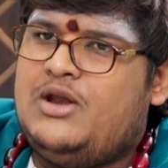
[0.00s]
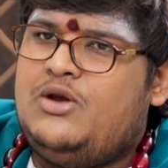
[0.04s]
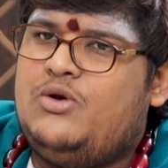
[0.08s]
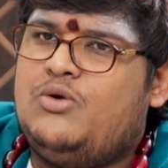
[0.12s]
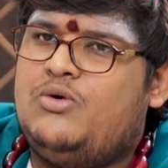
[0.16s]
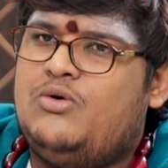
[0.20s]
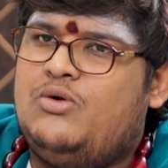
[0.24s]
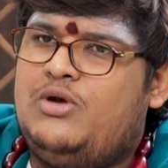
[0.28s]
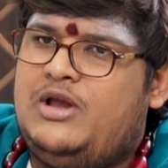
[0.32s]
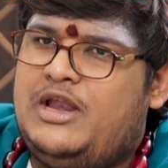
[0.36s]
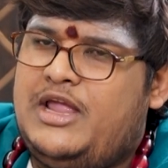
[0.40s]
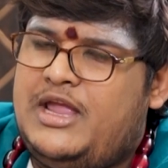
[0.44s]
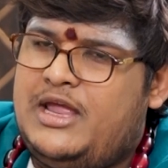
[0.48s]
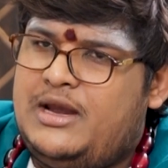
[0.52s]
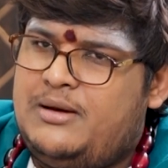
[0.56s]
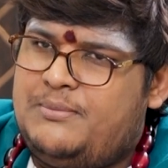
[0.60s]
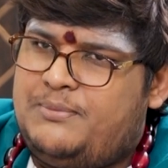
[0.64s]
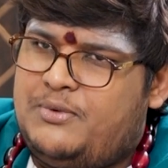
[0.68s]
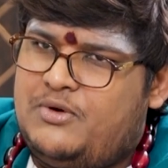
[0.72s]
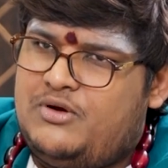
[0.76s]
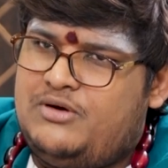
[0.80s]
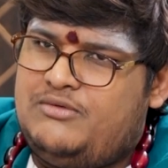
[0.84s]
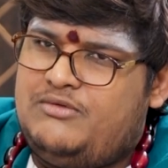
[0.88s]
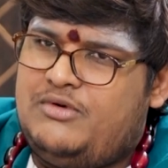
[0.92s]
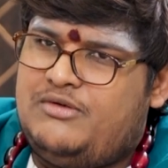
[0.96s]
నువ్వు
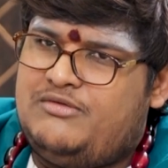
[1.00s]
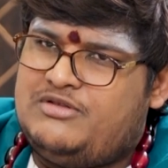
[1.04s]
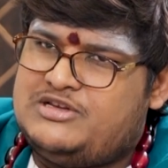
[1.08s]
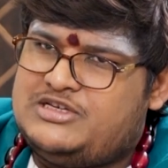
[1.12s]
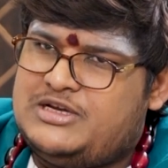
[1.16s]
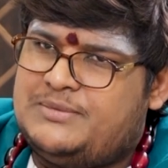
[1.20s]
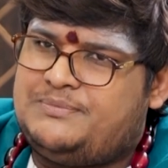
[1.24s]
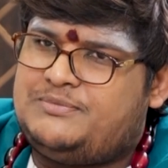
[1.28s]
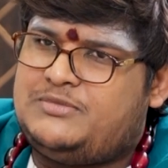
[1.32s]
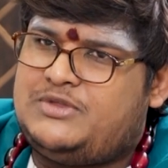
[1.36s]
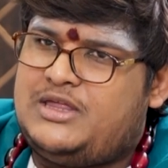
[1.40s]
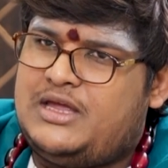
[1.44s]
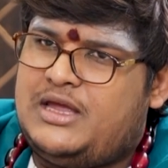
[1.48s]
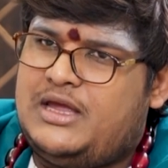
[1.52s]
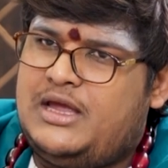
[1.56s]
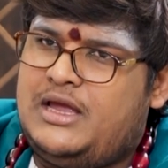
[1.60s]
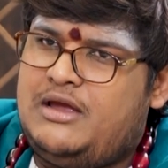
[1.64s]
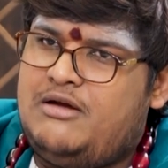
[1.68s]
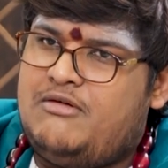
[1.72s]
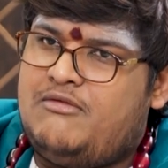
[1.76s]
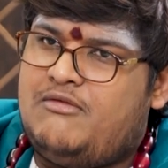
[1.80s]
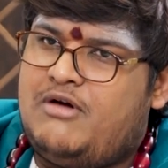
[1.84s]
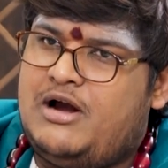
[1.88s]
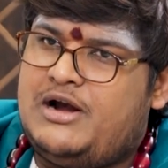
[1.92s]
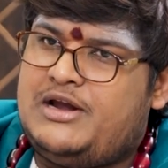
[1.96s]
లేనిపోనివి ఇవి చెప్తే
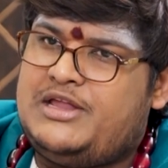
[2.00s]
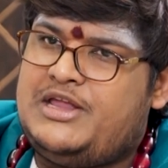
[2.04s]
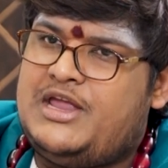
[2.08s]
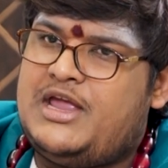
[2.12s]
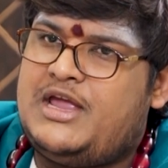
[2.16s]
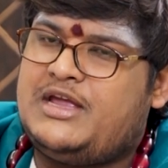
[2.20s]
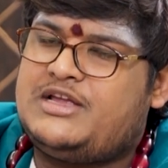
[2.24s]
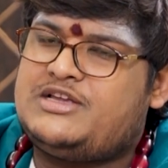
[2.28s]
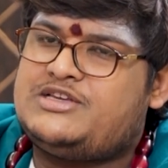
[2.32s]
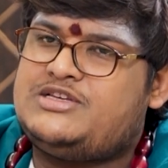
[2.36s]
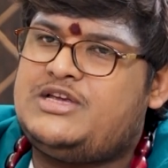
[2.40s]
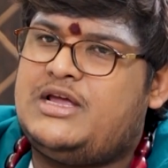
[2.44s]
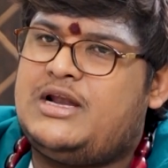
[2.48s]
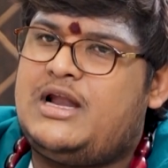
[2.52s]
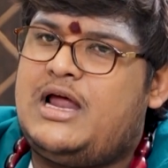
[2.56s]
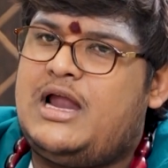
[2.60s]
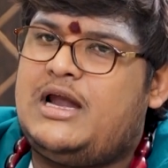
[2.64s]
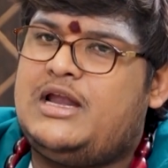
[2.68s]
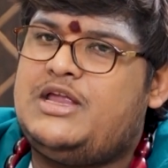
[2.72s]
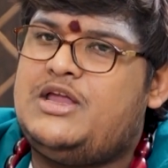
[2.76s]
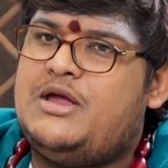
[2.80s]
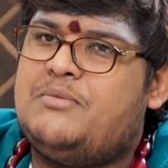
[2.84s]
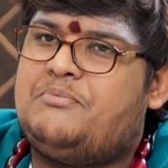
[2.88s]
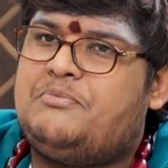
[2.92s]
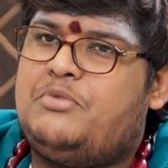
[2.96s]
వాడు ఏ క్షణాన
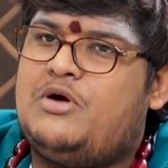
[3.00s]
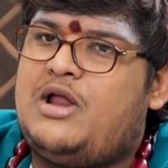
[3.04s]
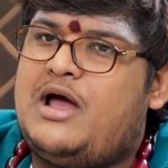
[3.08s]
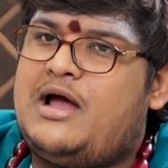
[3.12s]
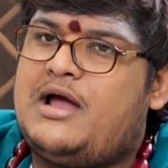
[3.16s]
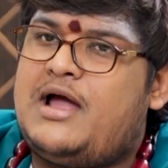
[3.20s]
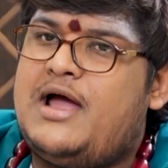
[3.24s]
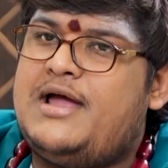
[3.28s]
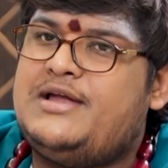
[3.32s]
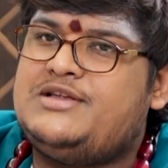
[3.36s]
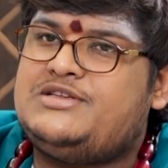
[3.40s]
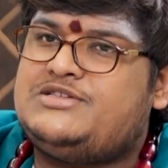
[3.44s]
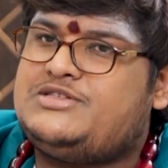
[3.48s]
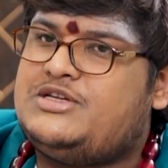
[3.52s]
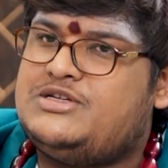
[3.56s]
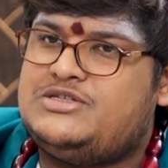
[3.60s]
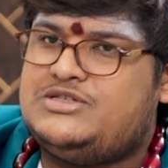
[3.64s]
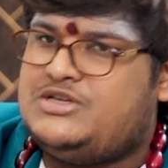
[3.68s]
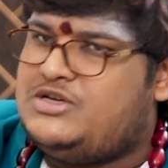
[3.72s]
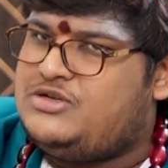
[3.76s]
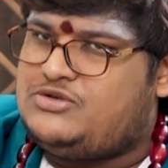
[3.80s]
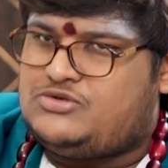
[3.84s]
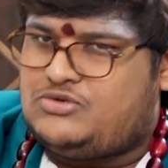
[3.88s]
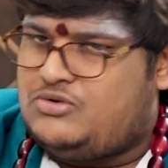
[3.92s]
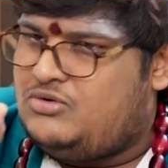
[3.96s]
ఎప్పుడు అగాయిత్యం
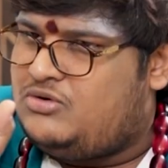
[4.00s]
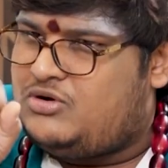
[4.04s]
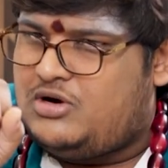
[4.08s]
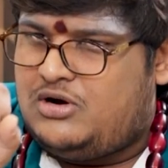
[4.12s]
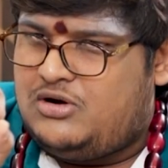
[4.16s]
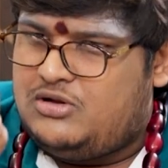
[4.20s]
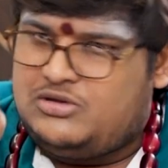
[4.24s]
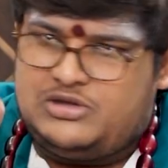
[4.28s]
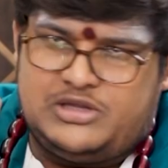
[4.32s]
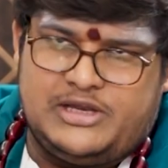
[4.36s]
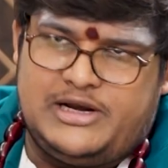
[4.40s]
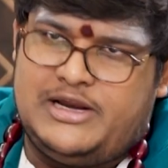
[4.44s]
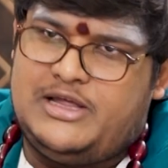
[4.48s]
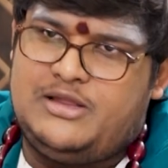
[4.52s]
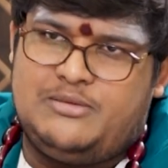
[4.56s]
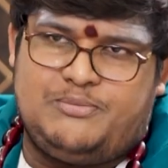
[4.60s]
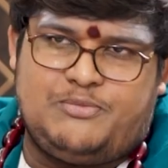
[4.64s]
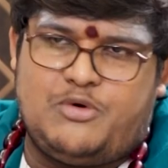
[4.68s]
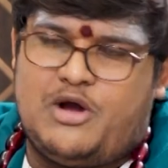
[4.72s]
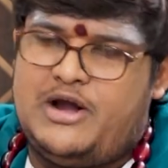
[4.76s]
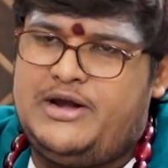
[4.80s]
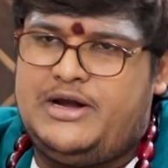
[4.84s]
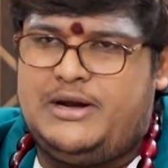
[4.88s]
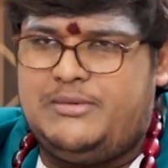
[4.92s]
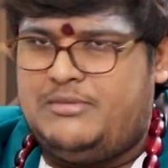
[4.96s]
చేసుకుంటాడో తెలియదు
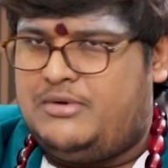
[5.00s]
పాయింట్